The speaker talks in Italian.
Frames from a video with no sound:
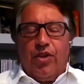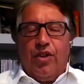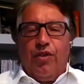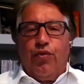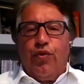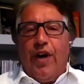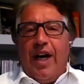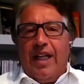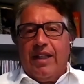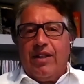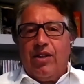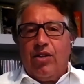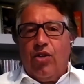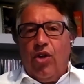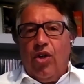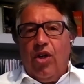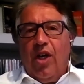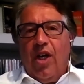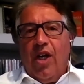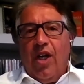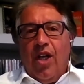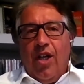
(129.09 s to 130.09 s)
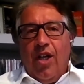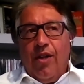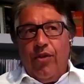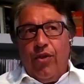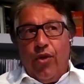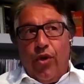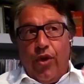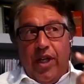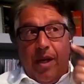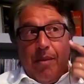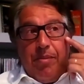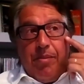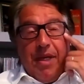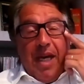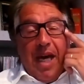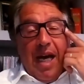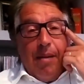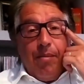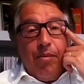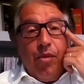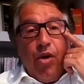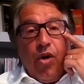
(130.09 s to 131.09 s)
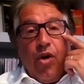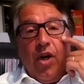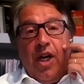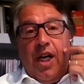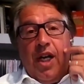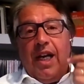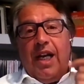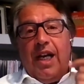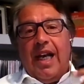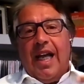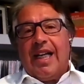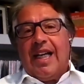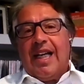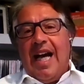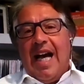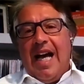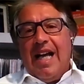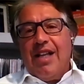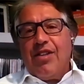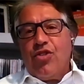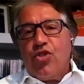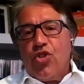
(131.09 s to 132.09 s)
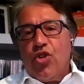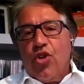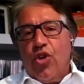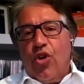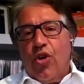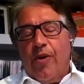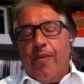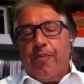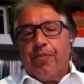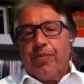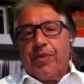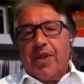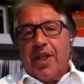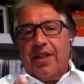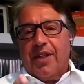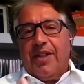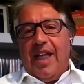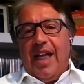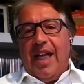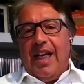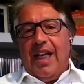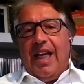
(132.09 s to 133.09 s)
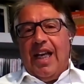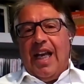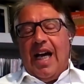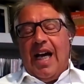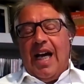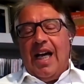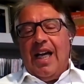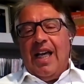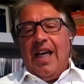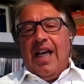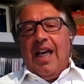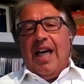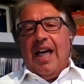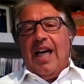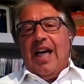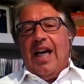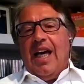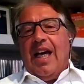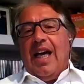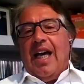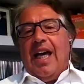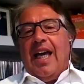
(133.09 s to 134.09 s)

Di fatto noi abbiamo l'aggancio della eh,